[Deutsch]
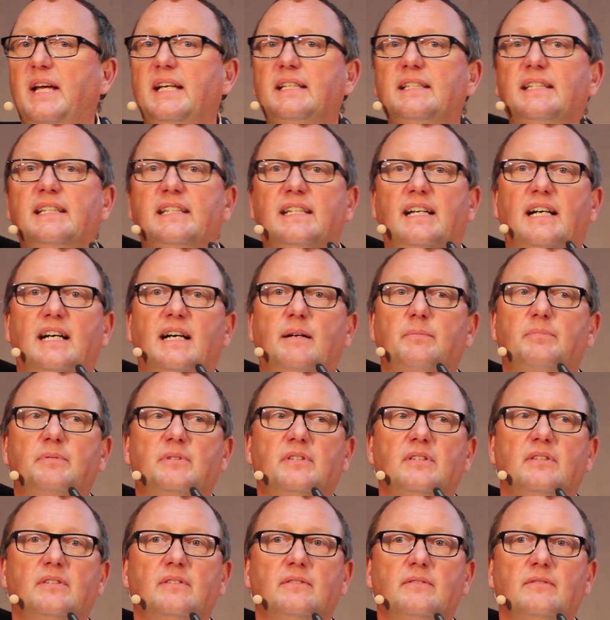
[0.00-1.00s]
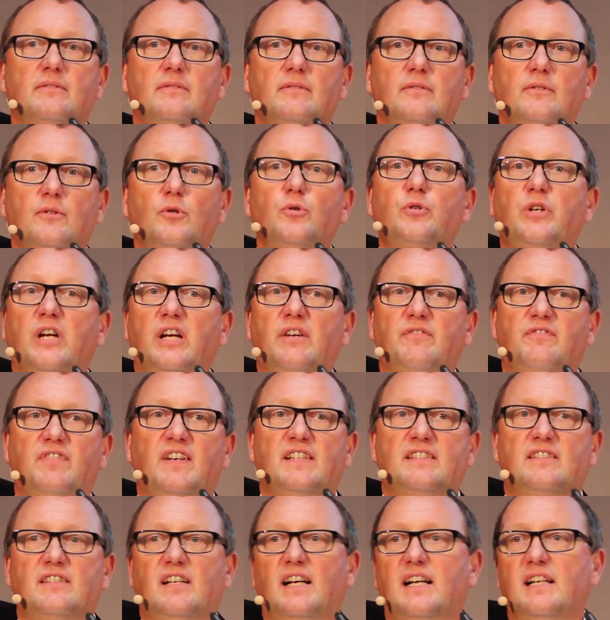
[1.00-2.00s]
Handy gehabt? Okay,
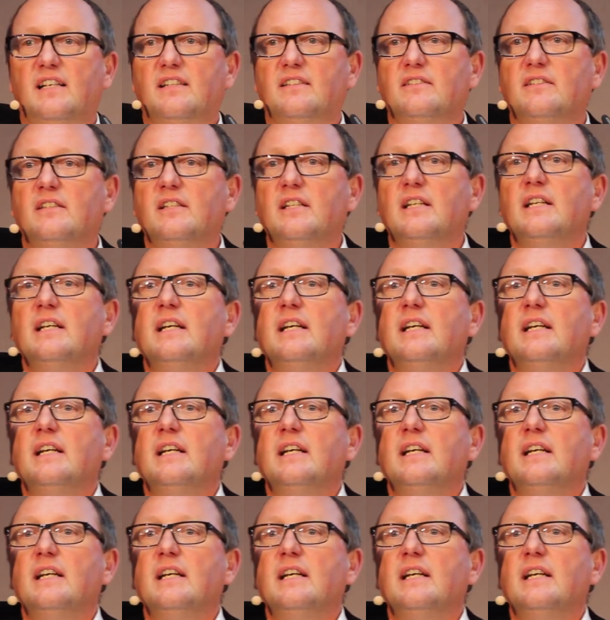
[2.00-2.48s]
fast alle.